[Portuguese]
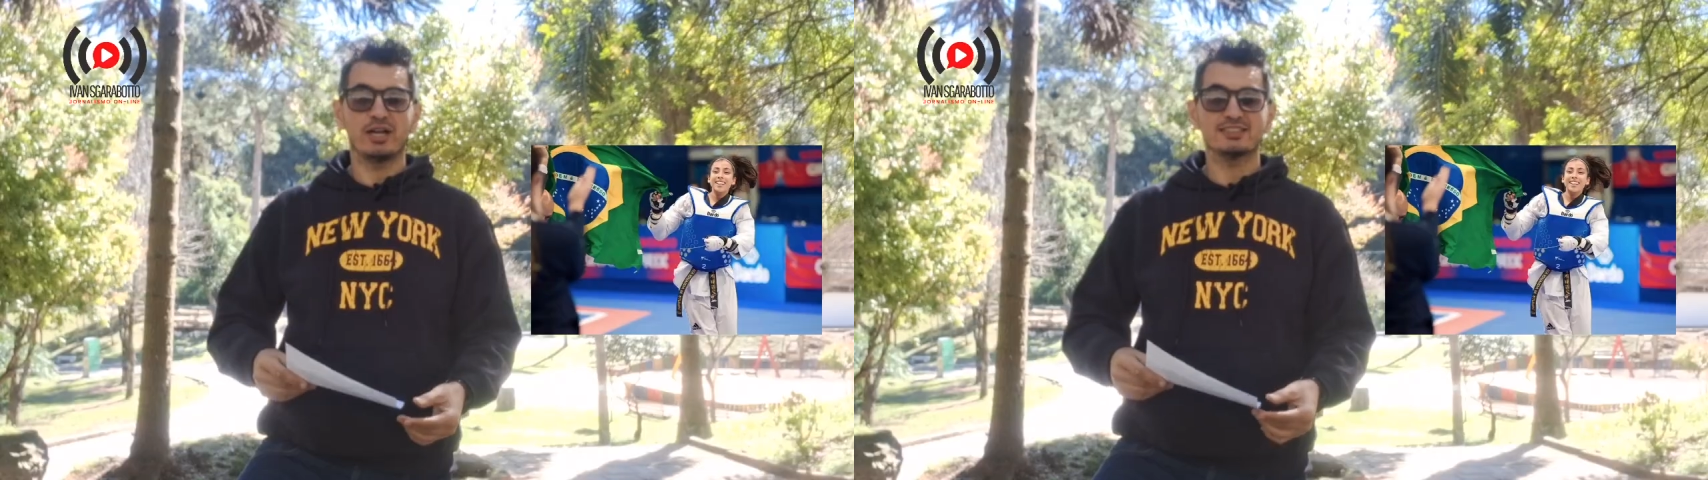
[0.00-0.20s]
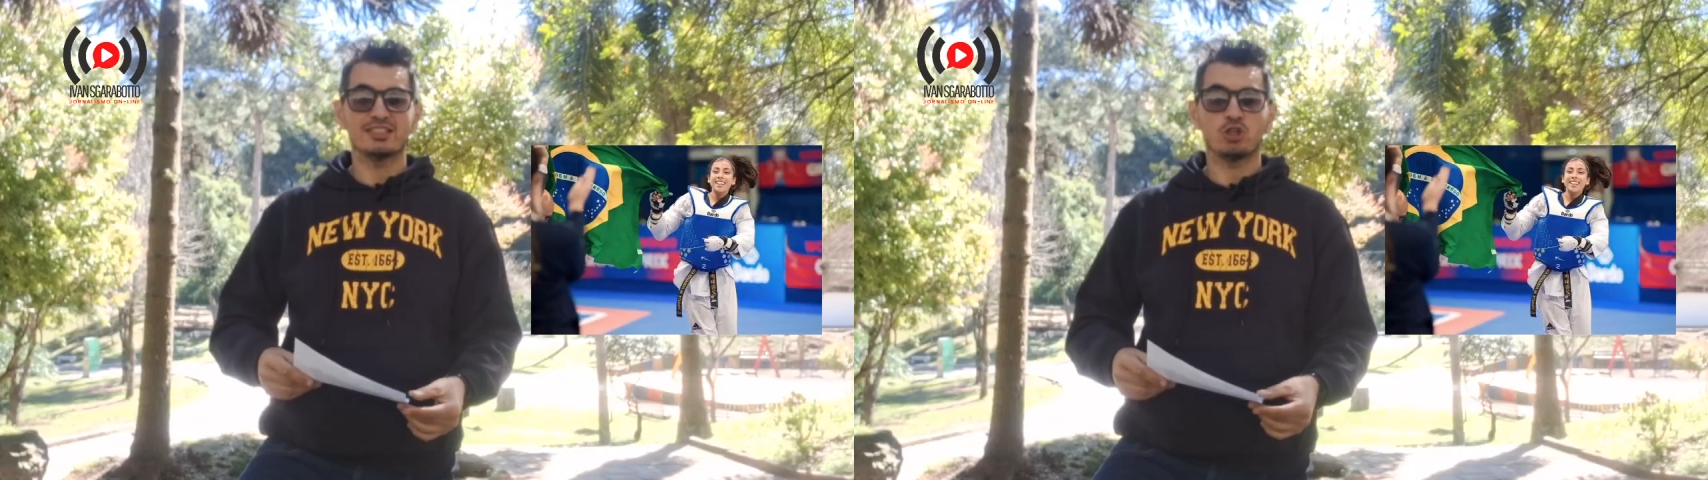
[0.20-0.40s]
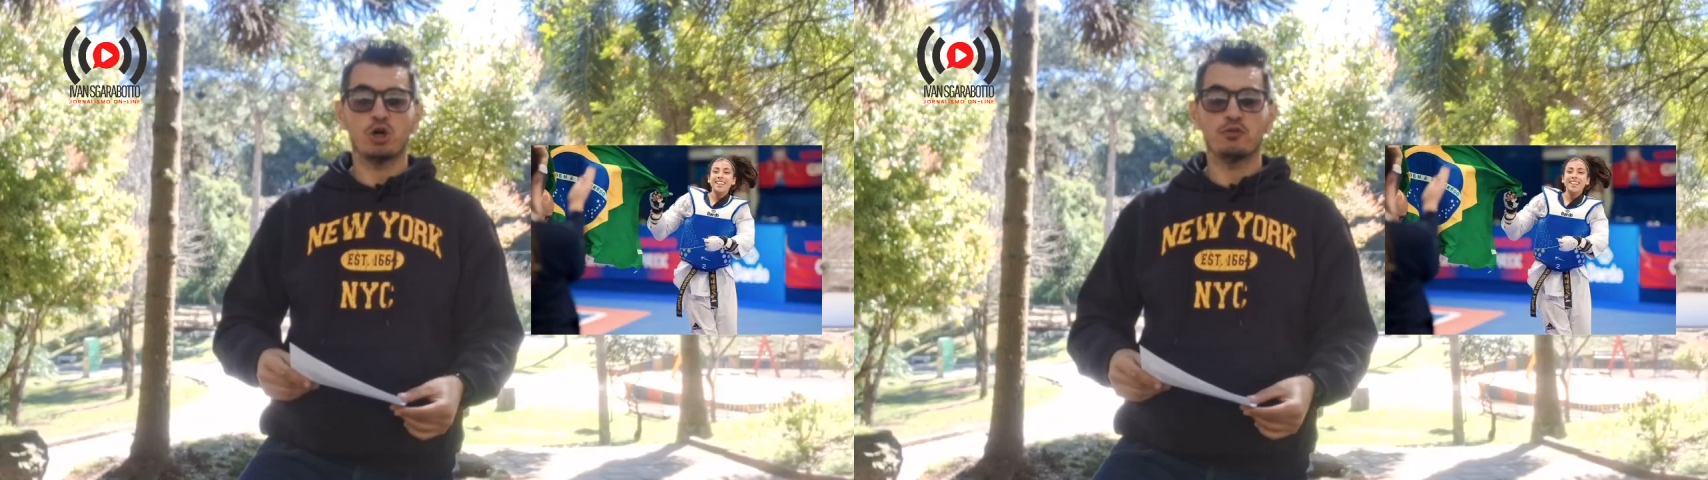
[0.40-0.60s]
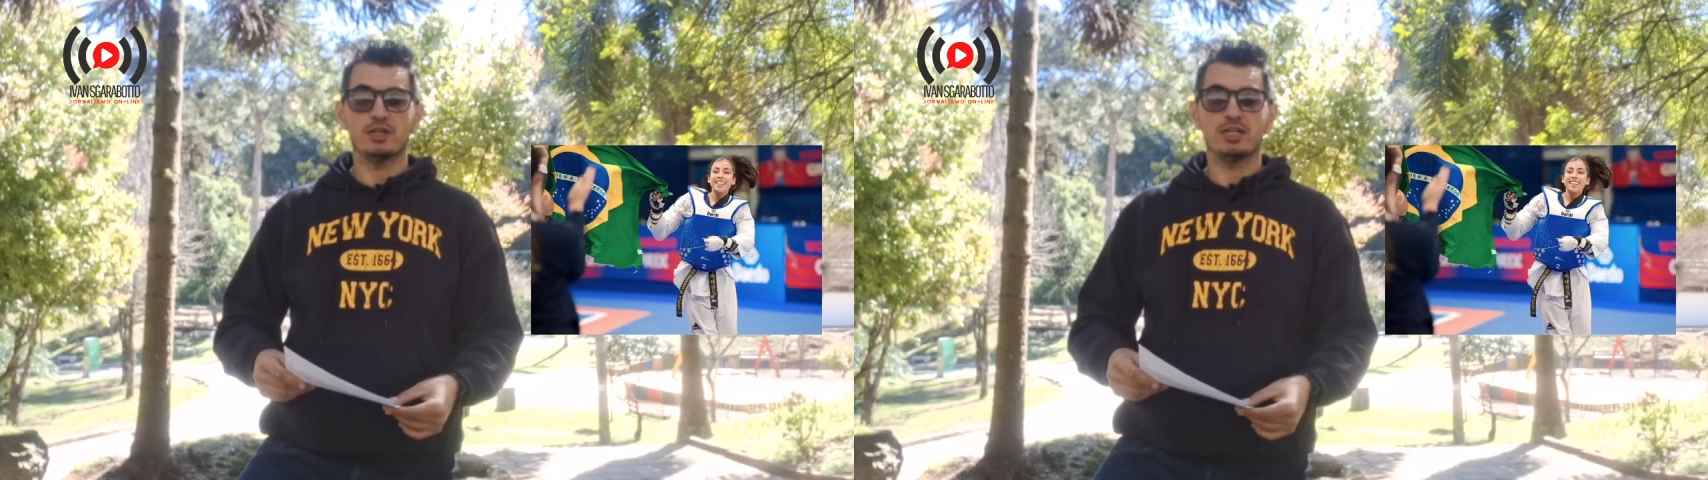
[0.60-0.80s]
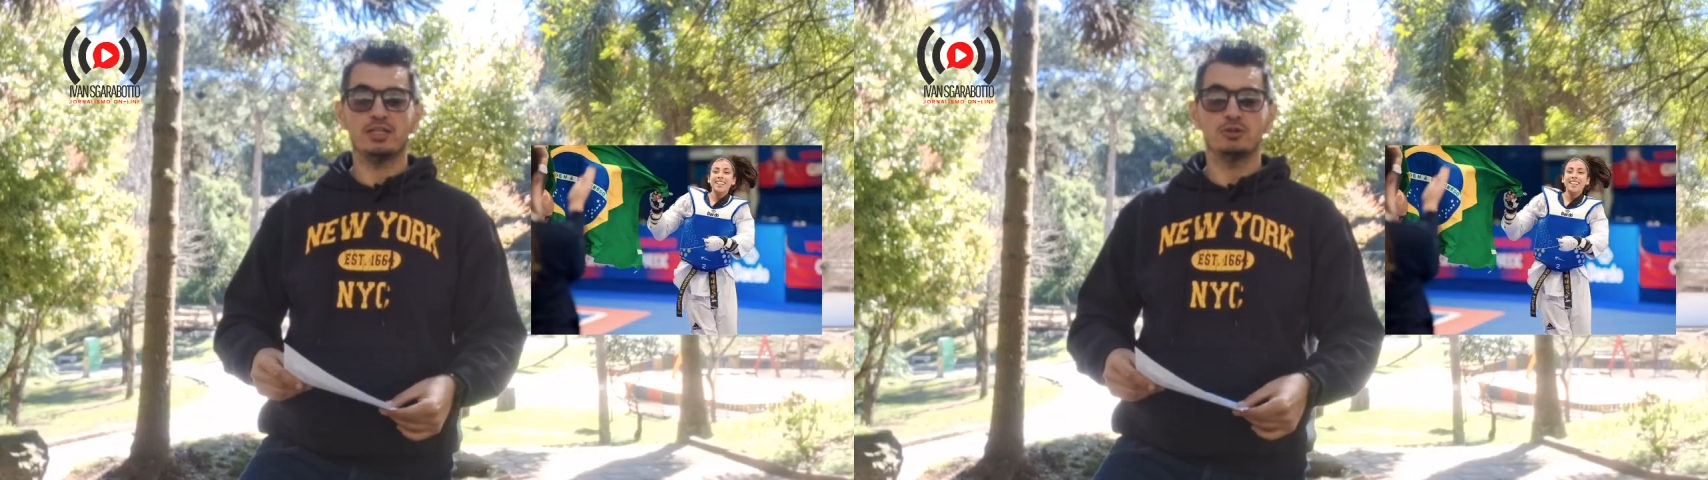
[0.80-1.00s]

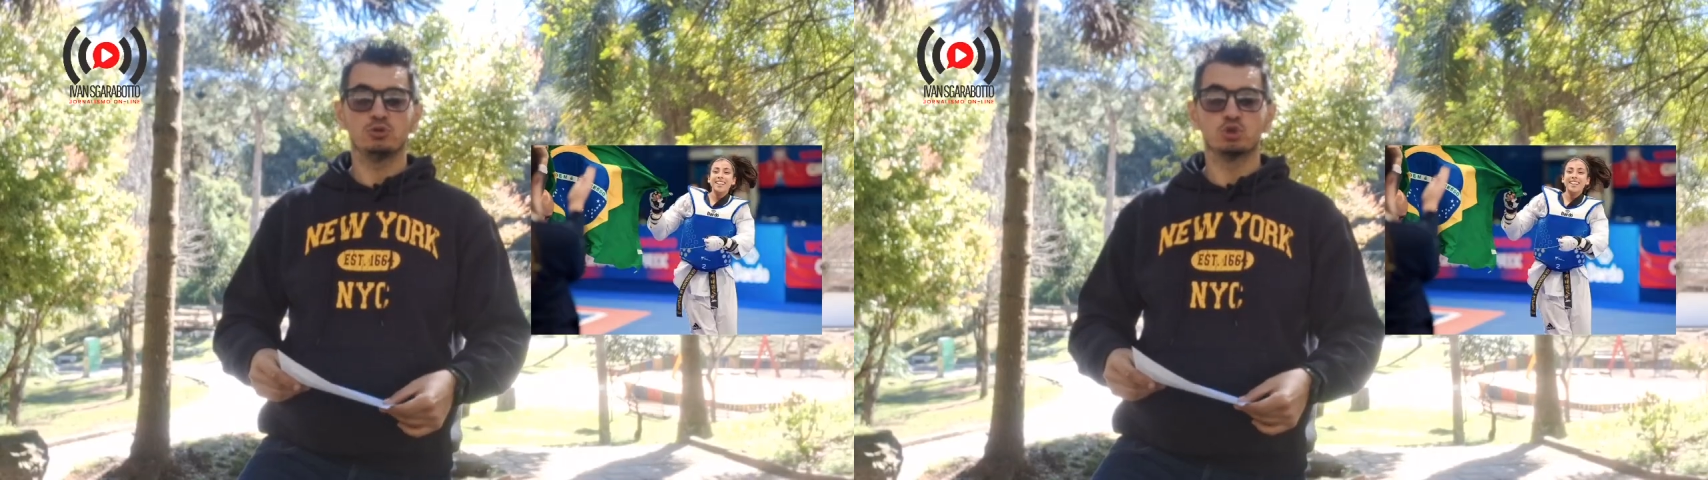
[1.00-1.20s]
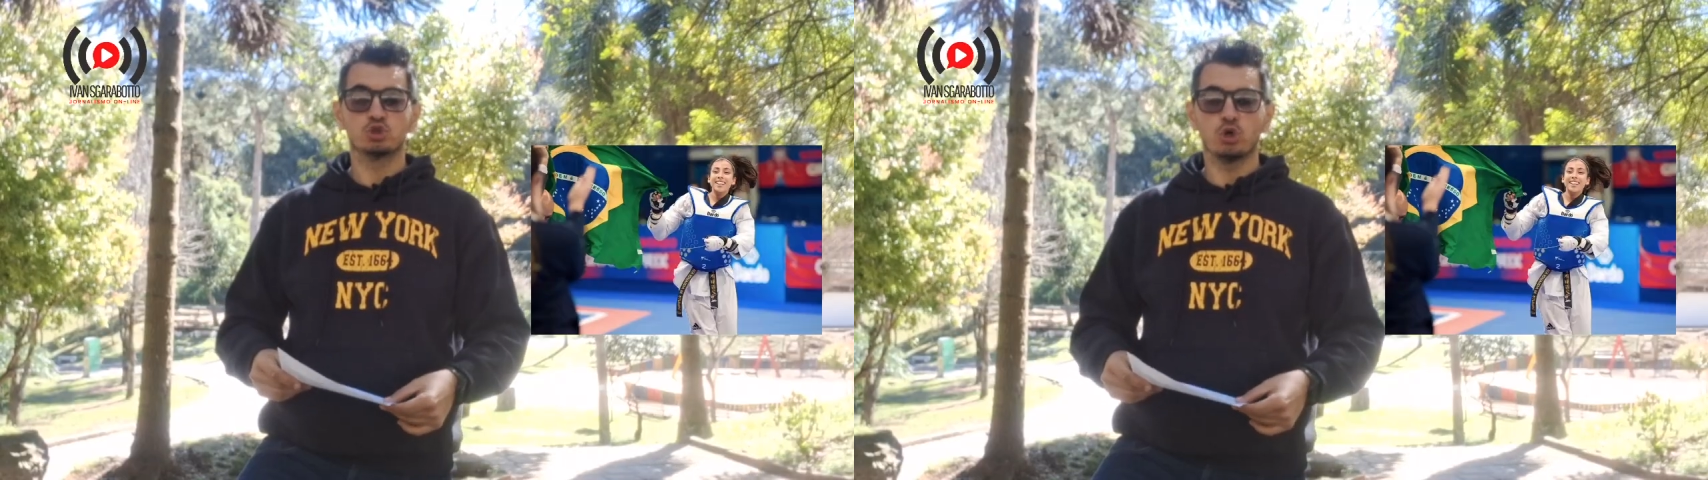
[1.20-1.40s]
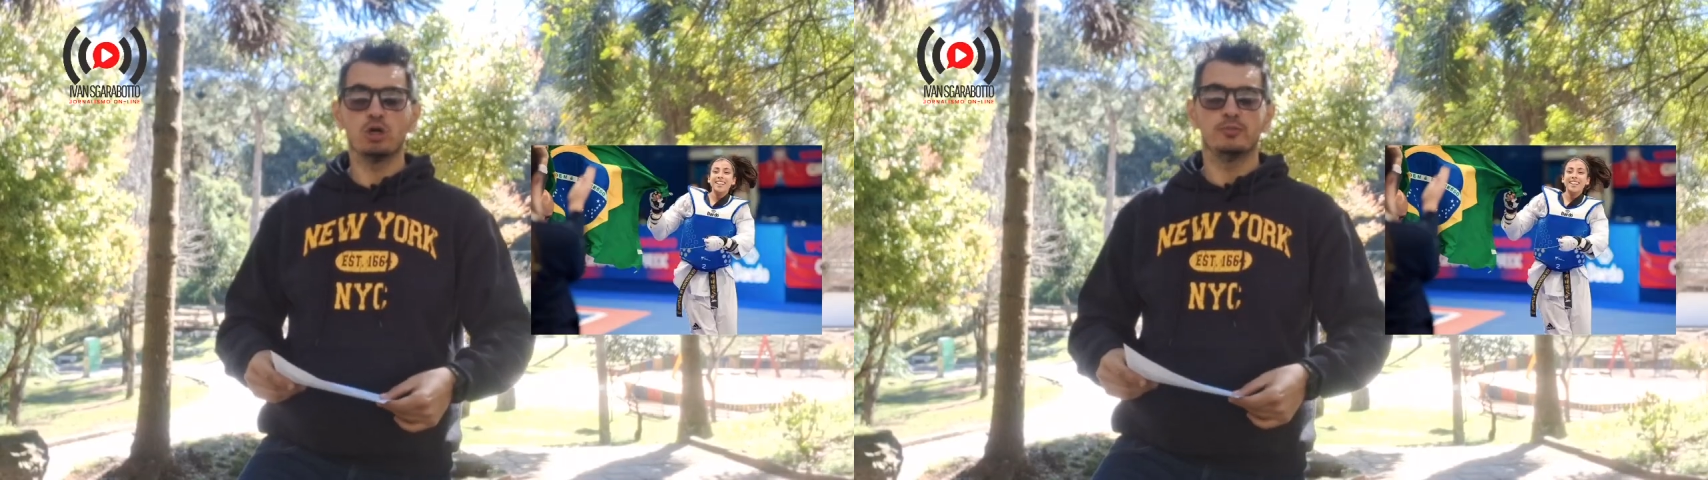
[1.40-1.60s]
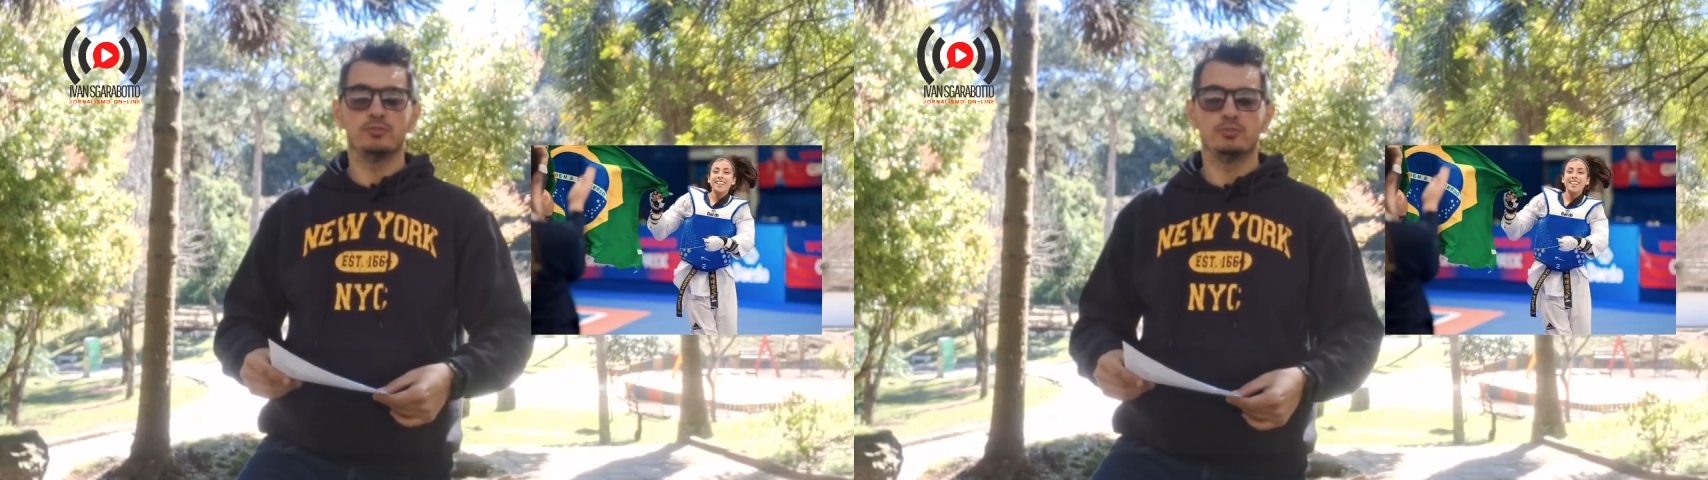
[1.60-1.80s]
Casanova do judô.